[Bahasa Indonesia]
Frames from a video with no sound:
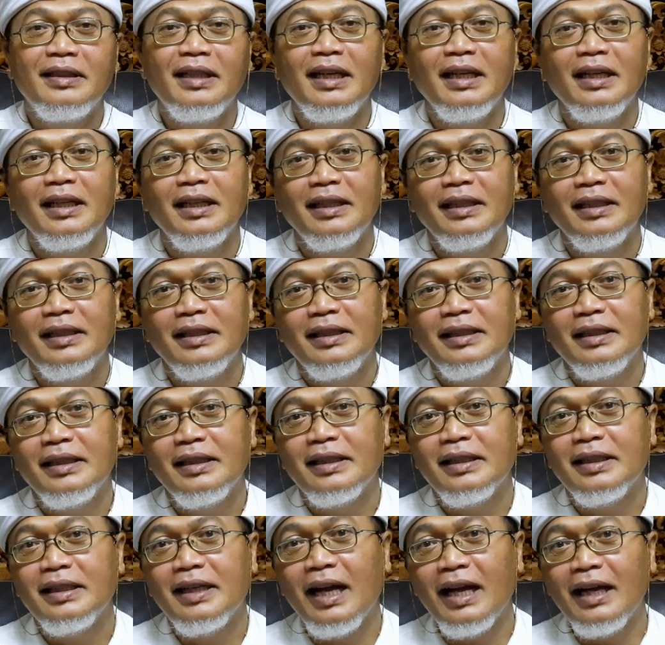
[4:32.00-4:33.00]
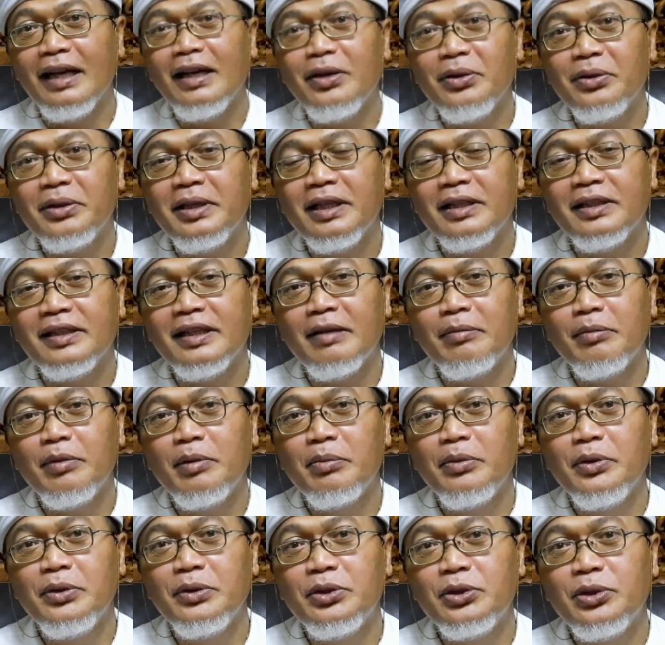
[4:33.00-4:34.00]
Nah, kalau kita
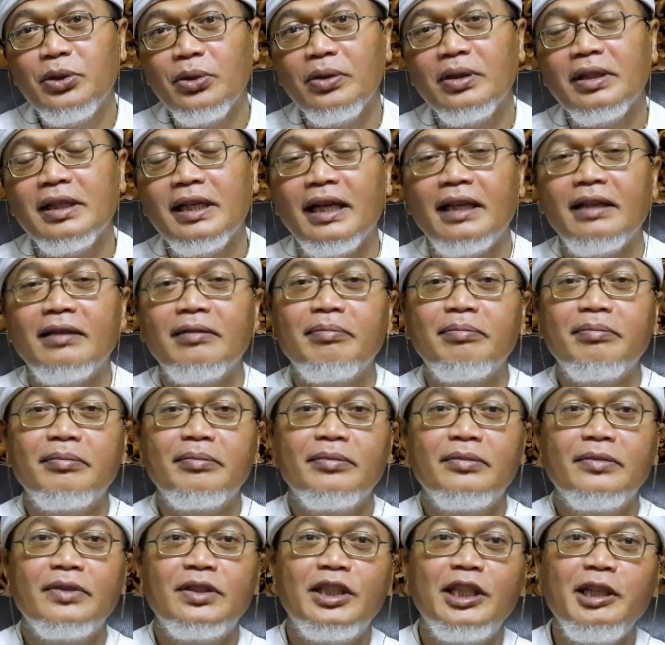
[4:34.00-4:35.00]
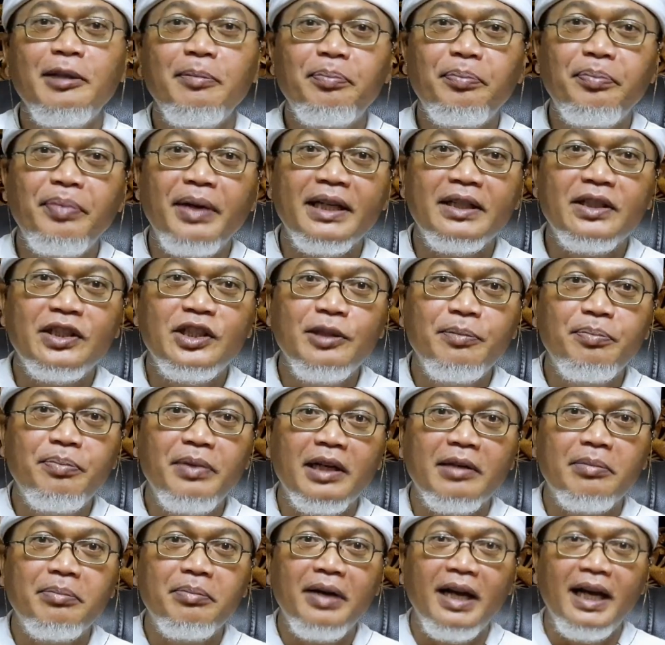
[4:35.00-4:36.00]
memunculkan
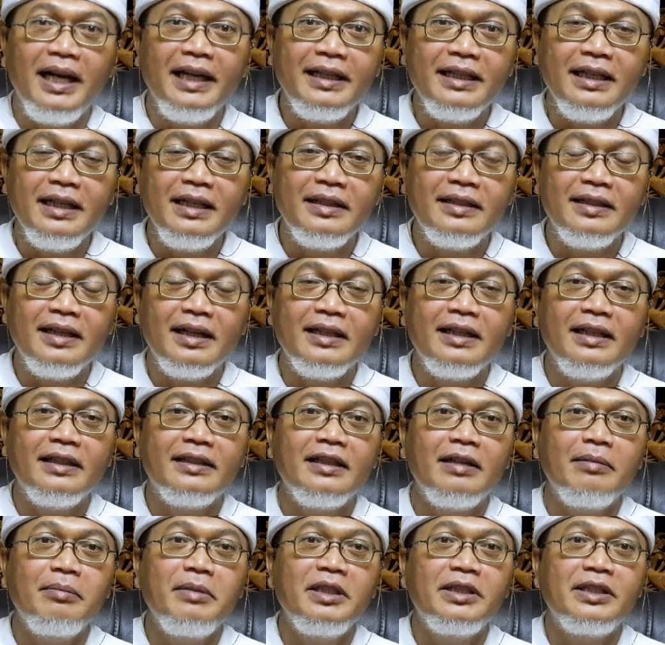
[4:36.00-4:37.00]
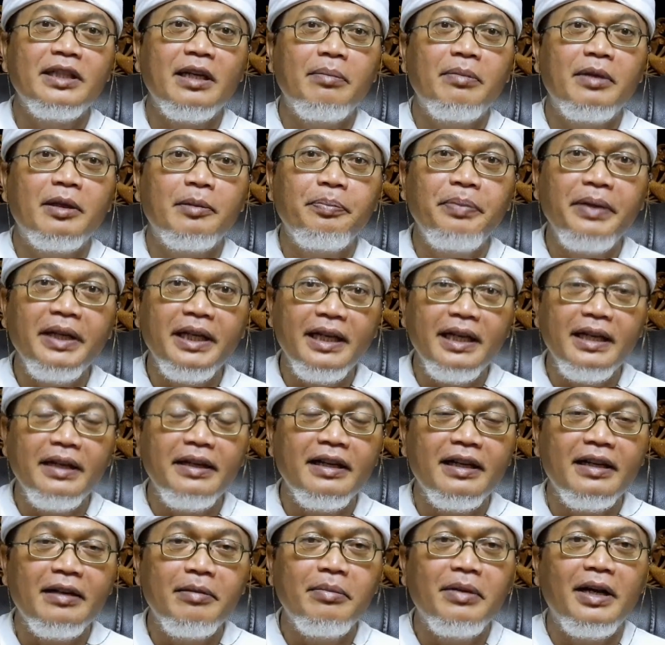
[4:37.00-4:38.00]
sifat-sifat baik kita, kita bisa berpikir
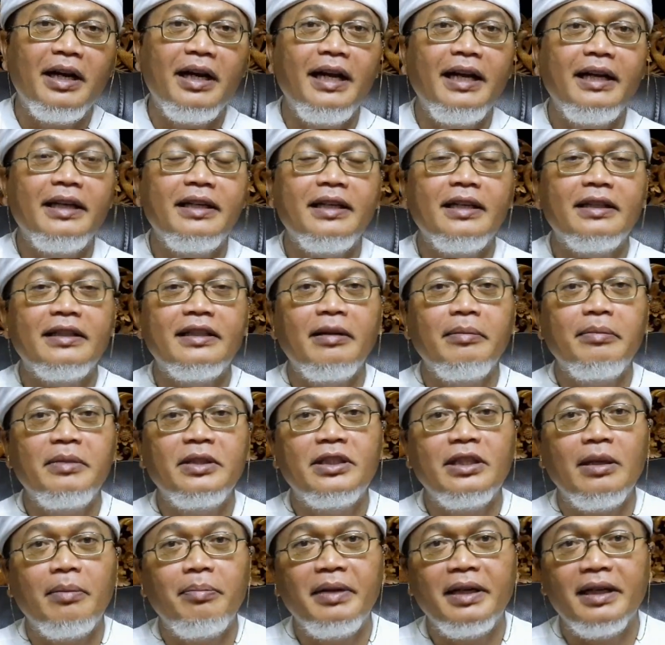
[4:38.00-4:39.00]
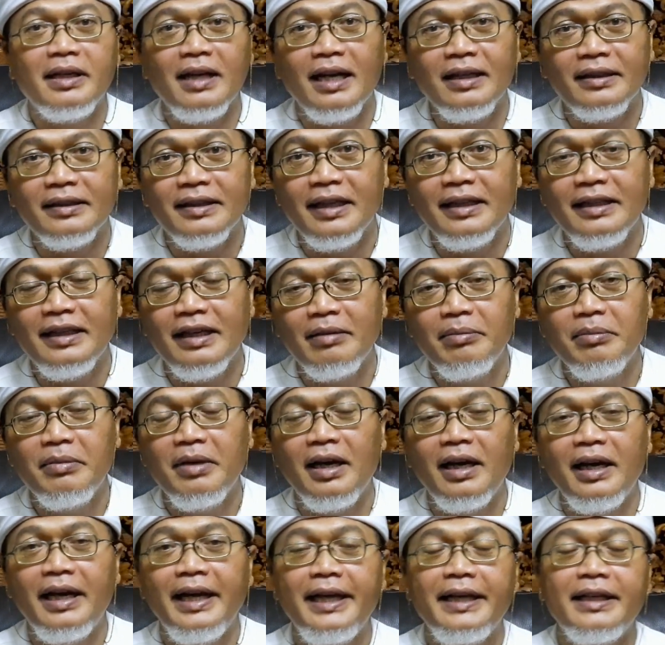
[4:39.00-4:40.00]
yang baik, kita bisa berkata yang
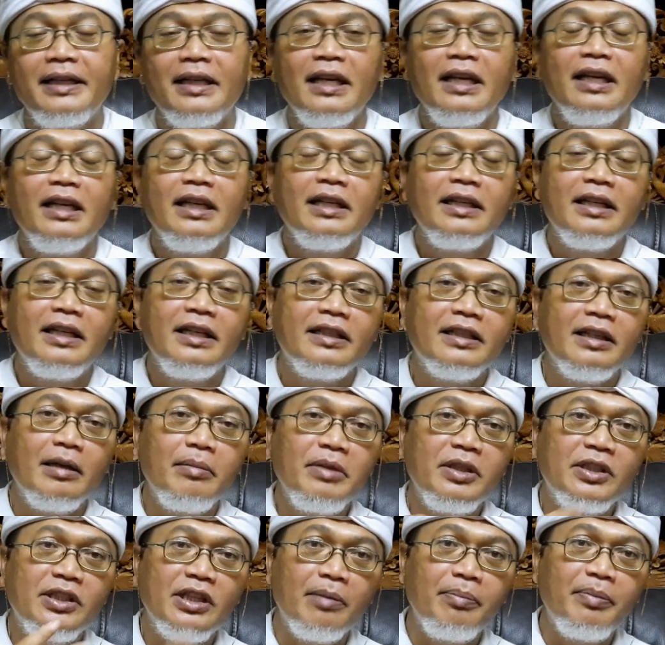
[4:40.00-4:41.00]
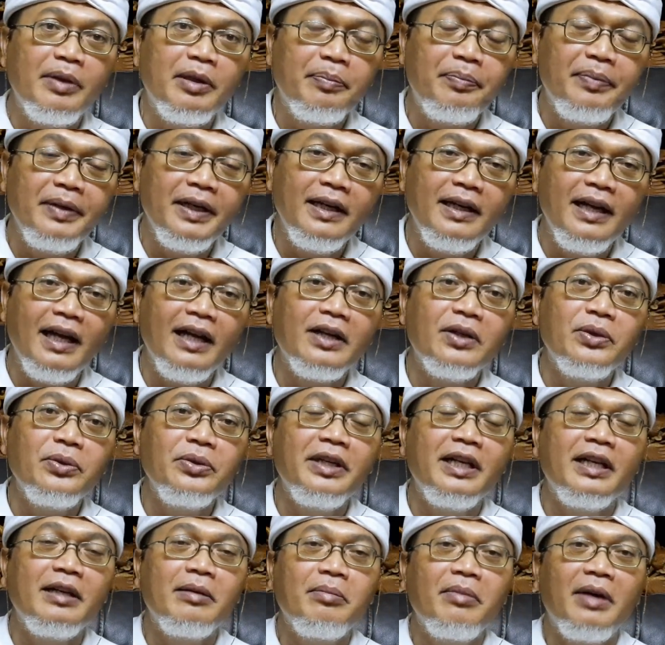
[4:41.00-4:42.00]
baik, kita bisa berperilaku
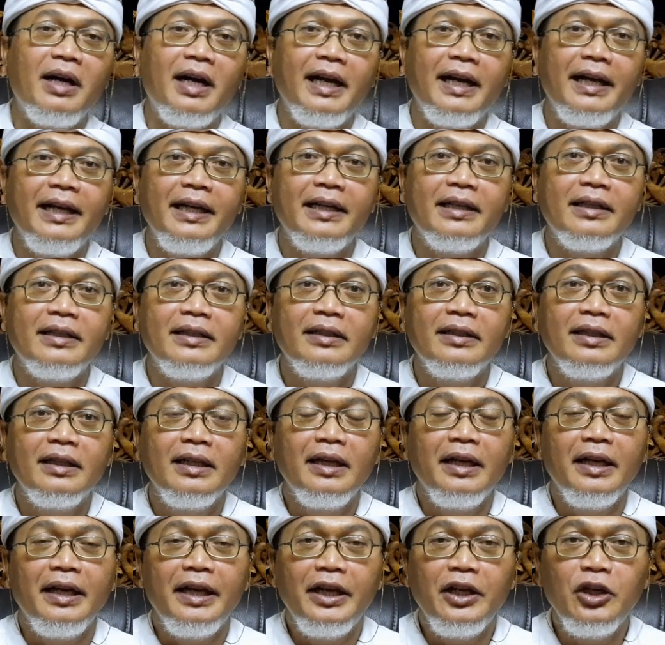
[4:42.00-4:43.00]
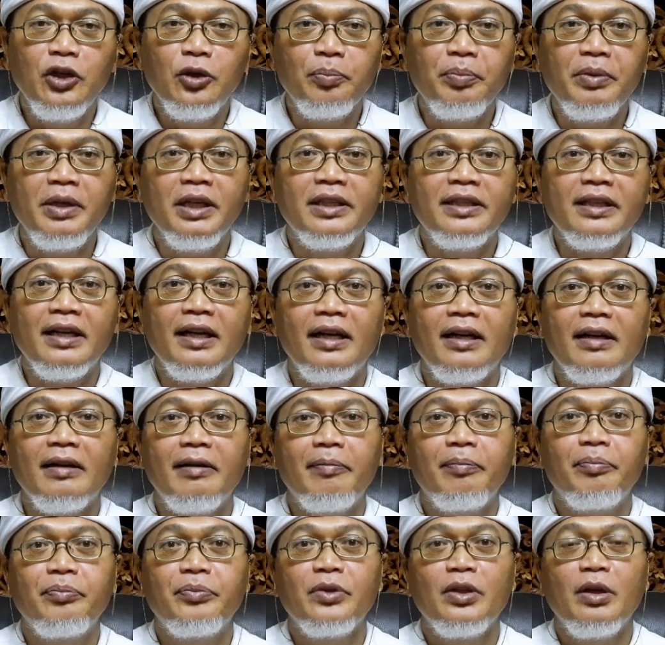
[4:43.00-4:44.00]
yang baik, hidup
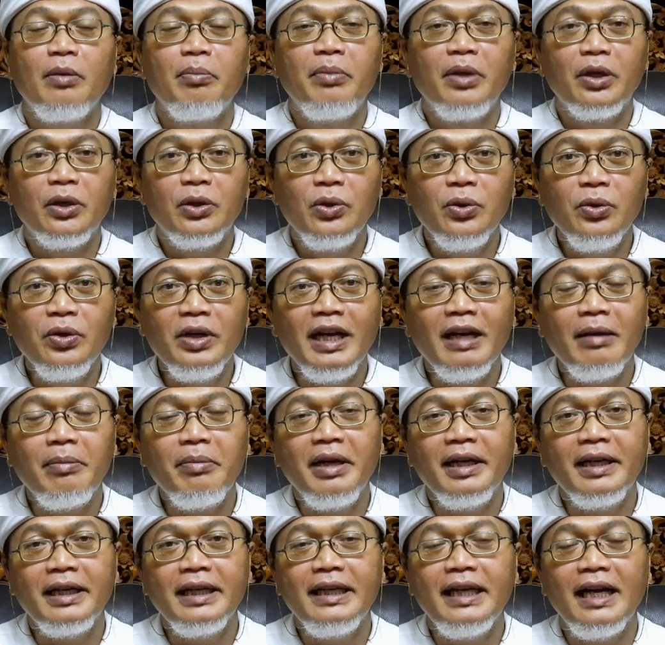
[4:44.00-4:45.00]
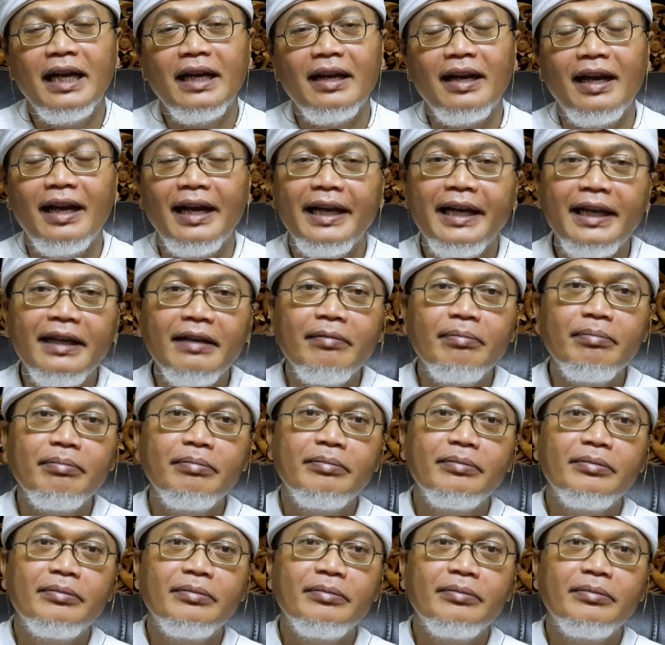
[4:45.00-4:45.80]
kita berguna bagi yang lain.